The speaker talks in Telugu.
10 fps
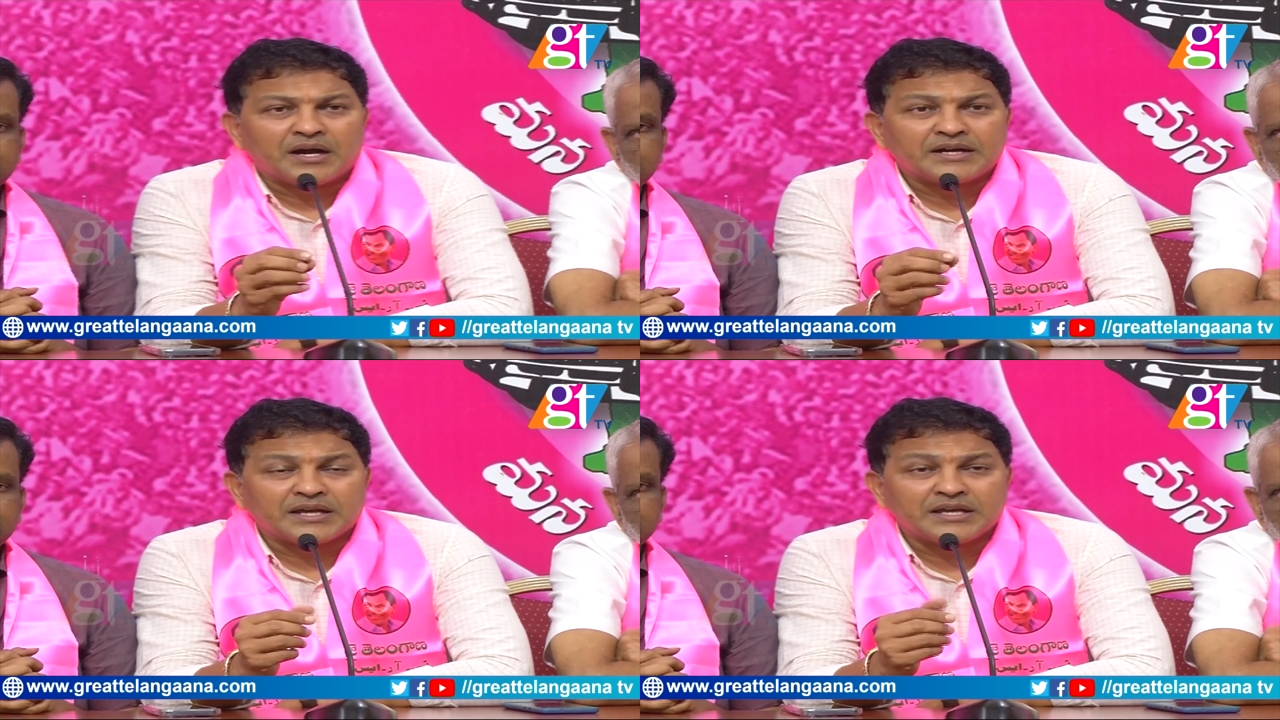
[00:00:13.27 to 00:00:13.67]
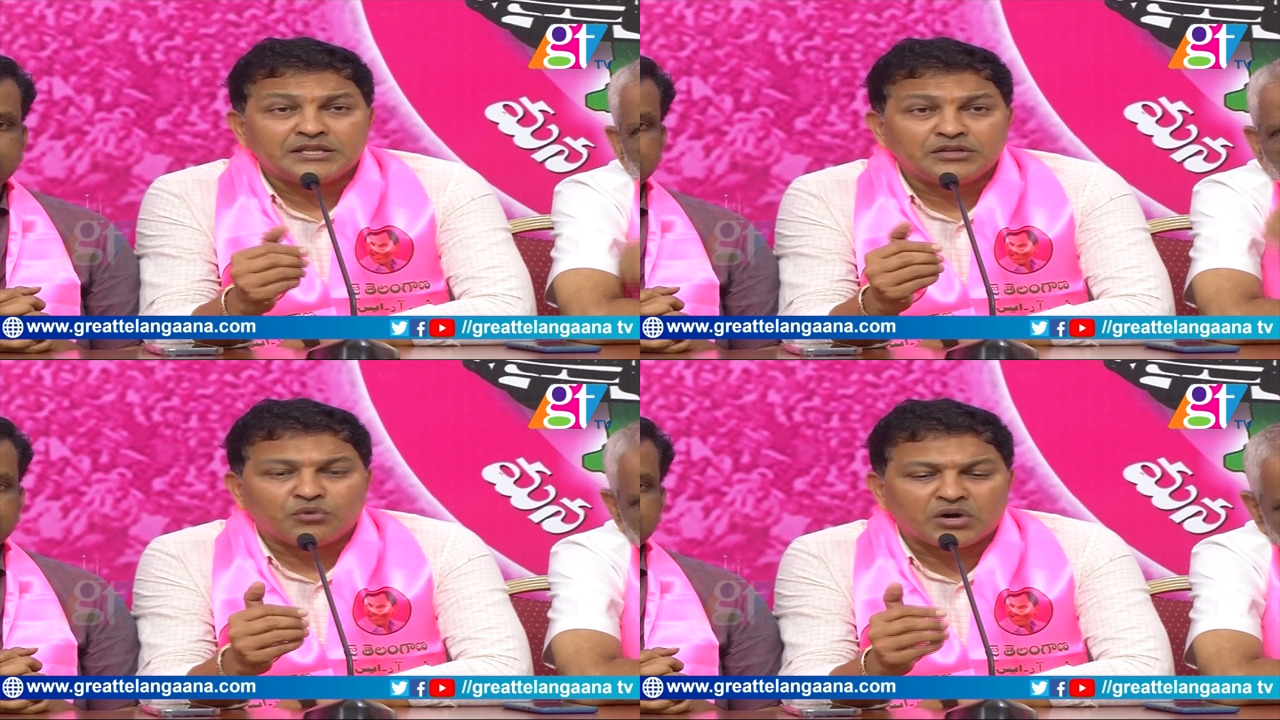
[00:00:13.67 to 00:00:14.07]
అంటే
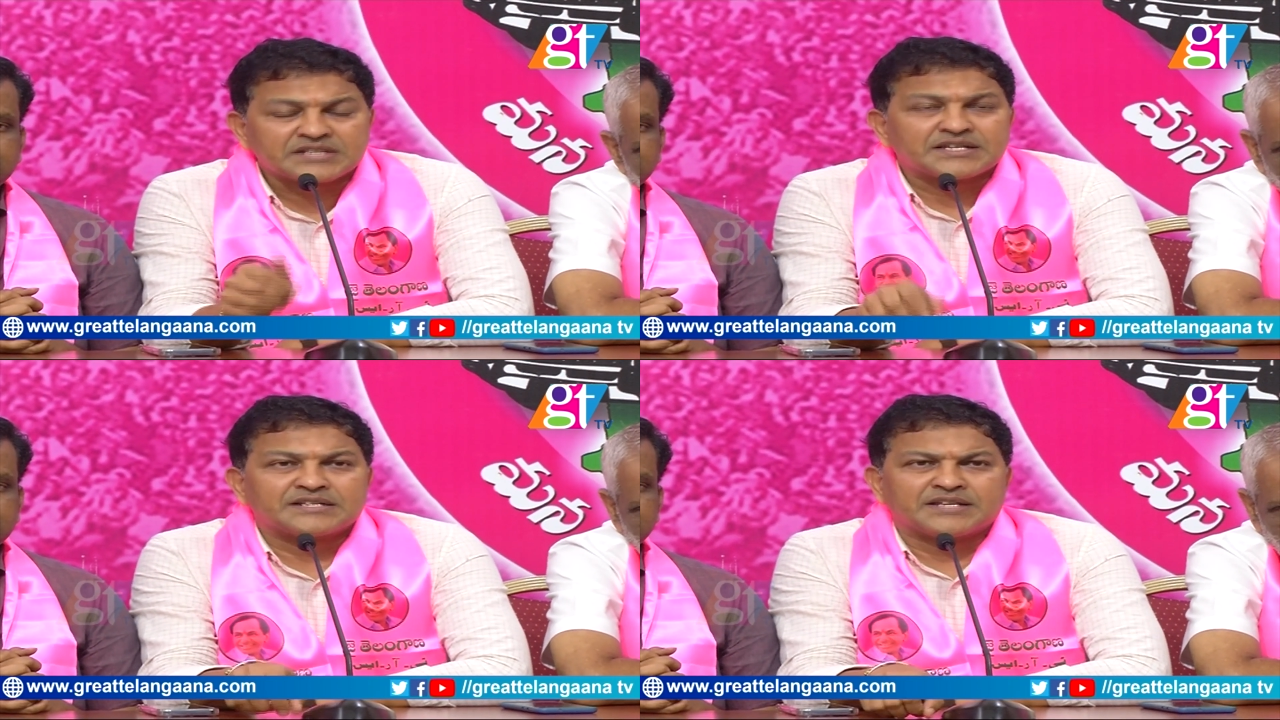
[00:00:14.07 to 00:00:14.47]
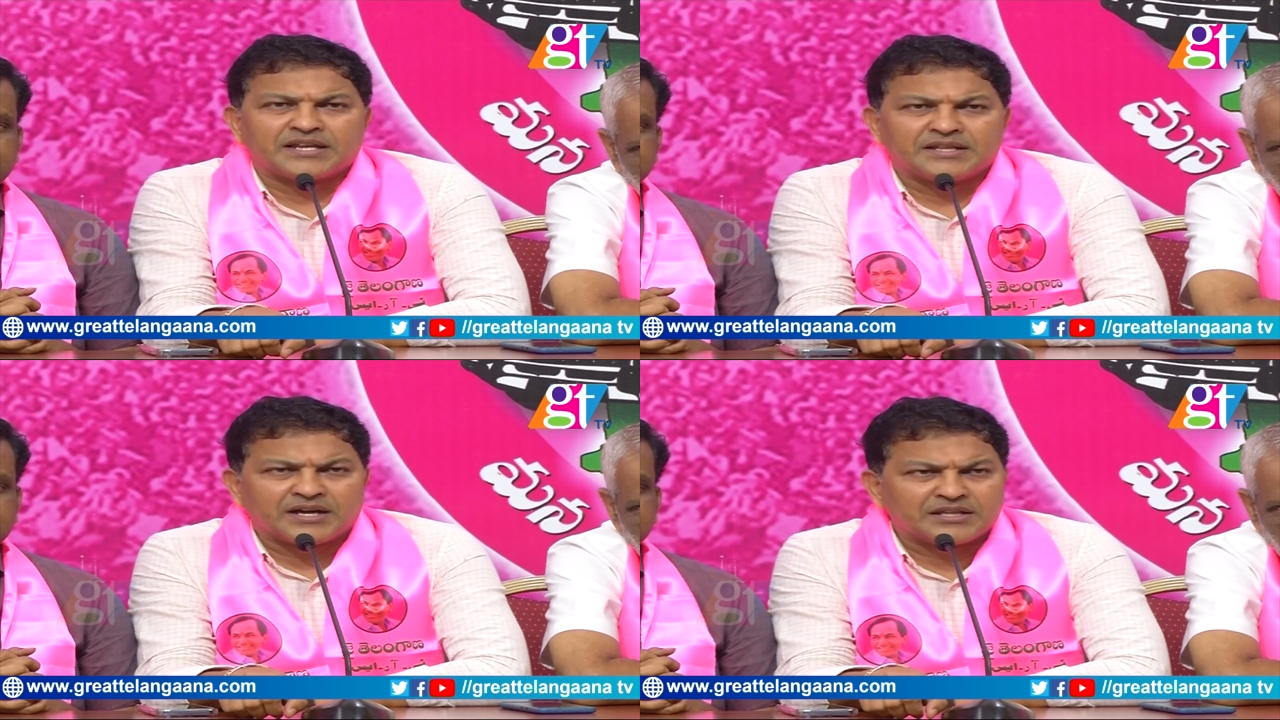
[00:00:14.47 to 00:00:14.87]
ఇది ఒక్కసారి
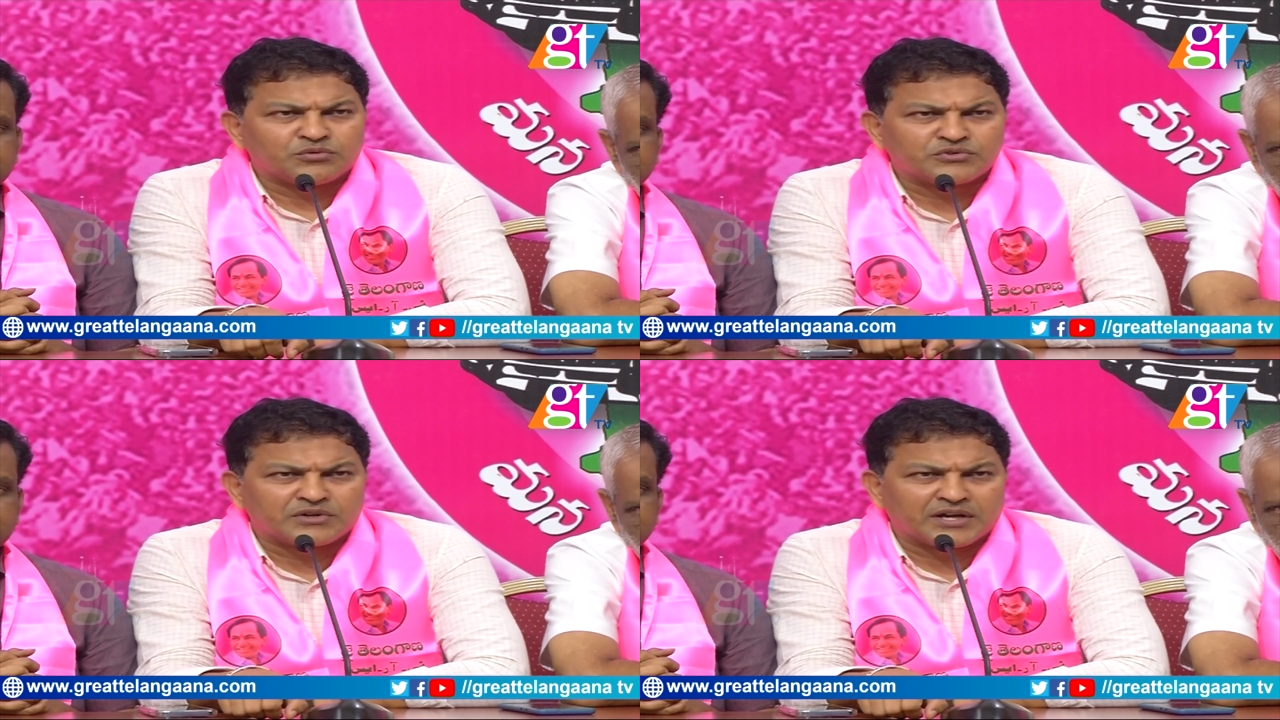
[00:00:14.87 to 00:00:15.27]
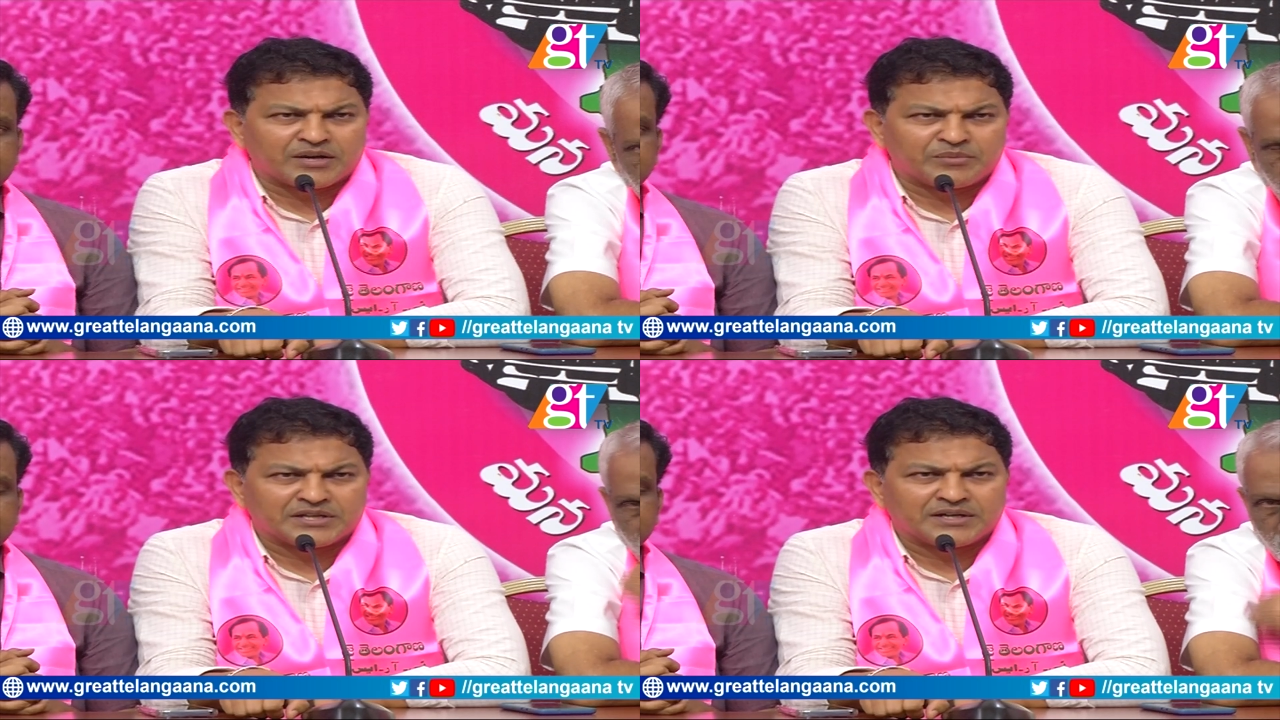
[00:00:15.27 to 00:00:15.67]
జరిగింది కాదు ఈ హుజూర్
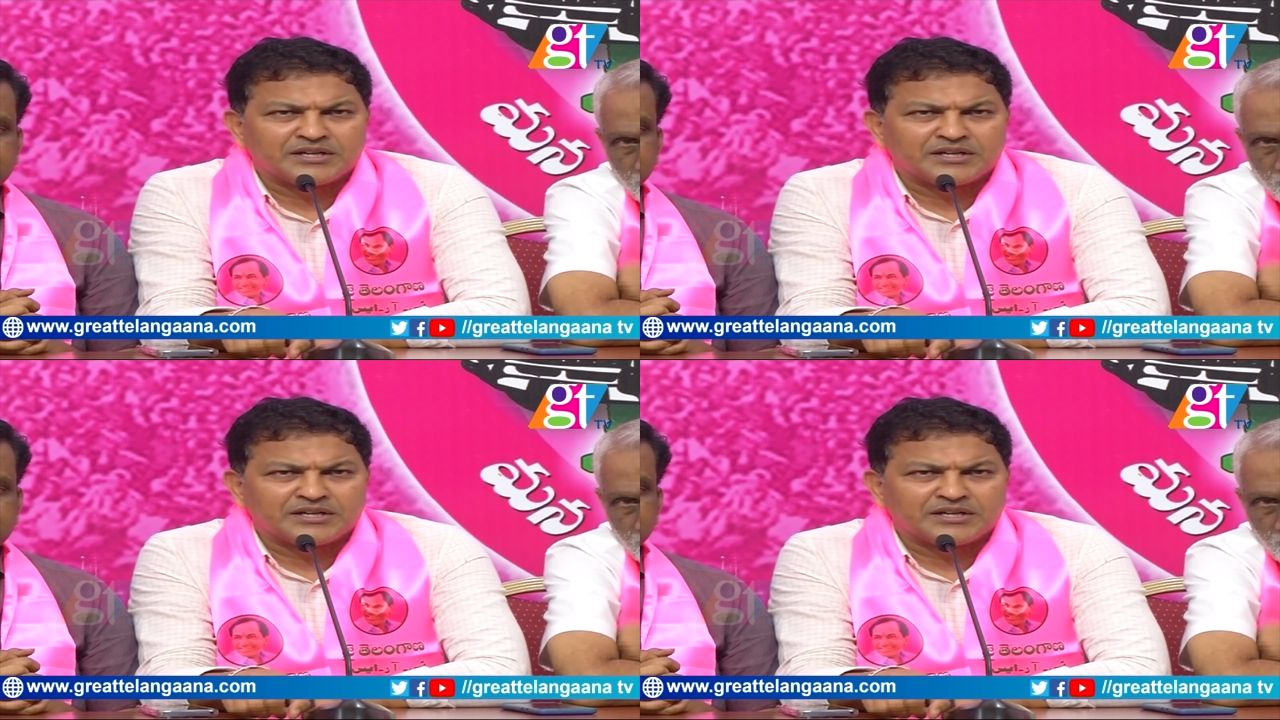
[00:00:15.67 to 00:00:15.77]
నగర్ మీద